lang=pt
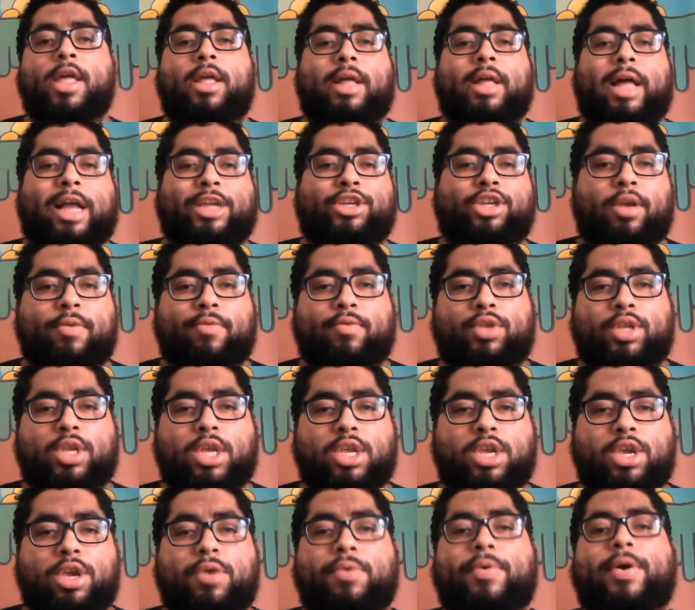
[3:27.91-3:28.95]
Ativa o
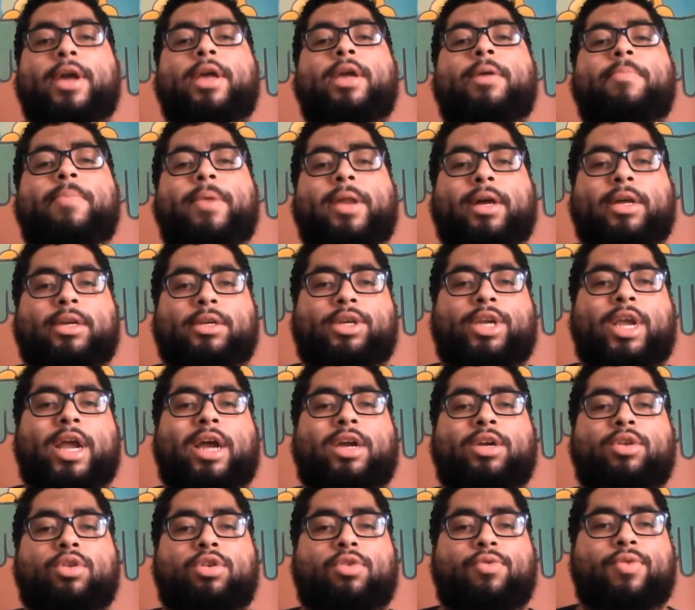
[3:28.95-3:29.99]
sininho aí para chegar
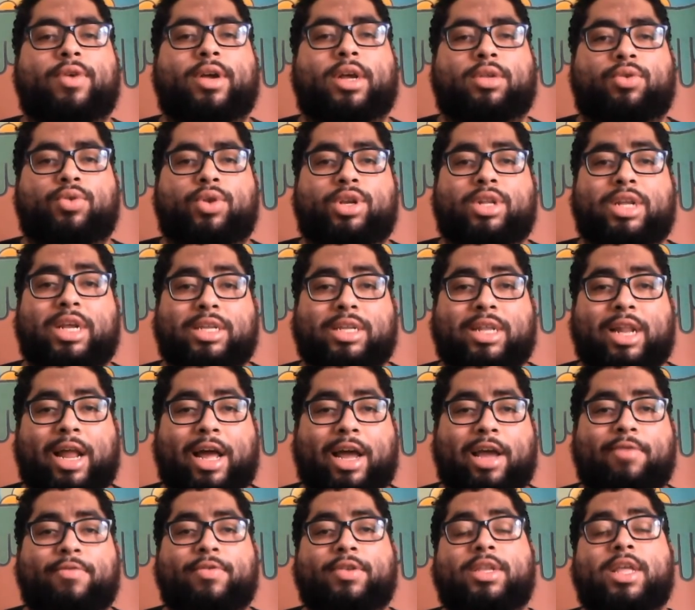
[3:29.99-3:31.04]
as notificações das
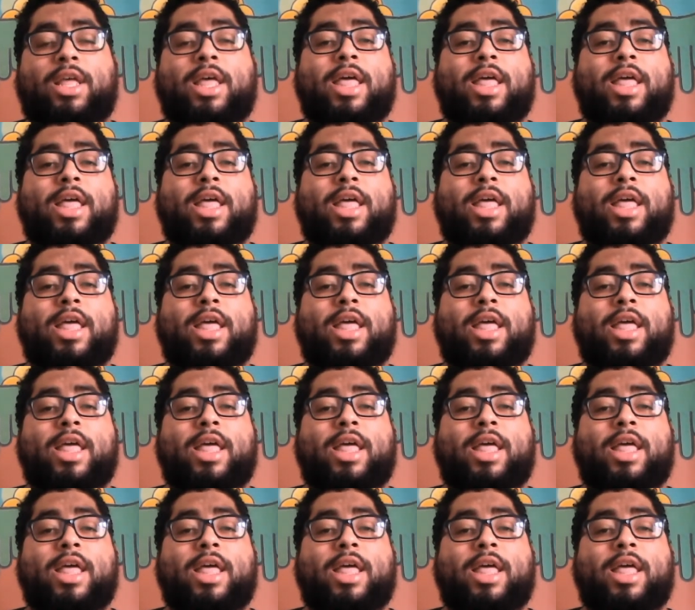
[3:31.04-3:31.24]
lives.